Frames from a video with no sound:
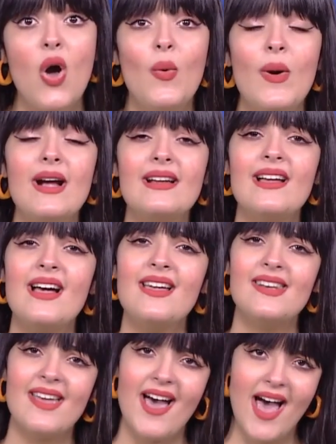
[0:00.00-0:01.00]

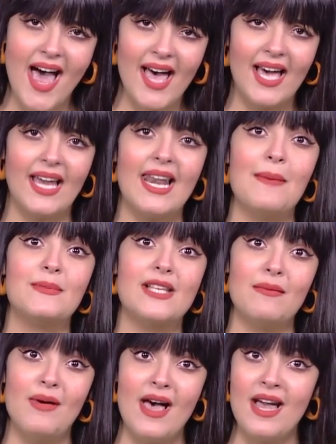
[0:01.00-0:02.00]
وكان أغلب
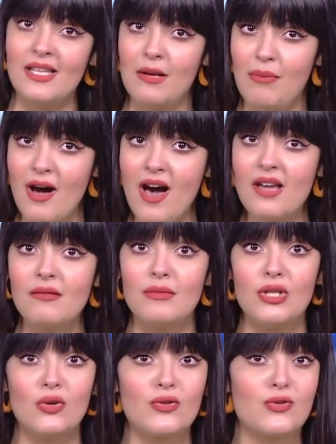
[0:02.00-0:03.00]
زبائن البار
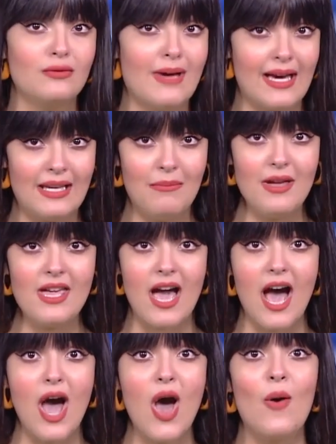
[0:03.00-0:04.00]
من أصول
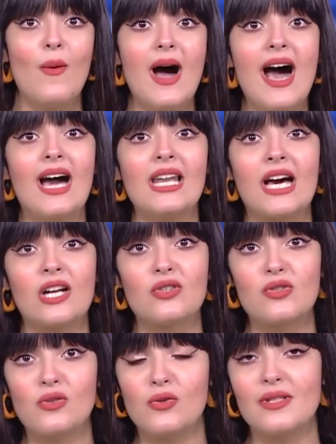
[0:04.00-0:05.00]
مغربية وأغلقت
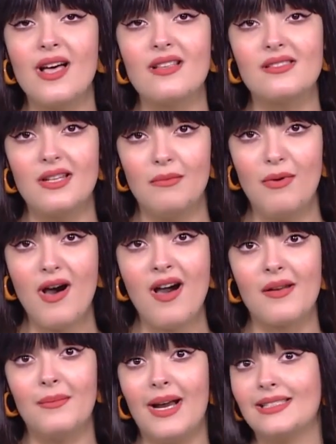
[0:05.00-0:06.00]
سلطات
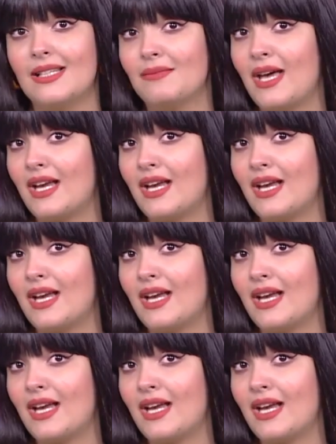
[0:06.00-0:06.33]
البار بعدما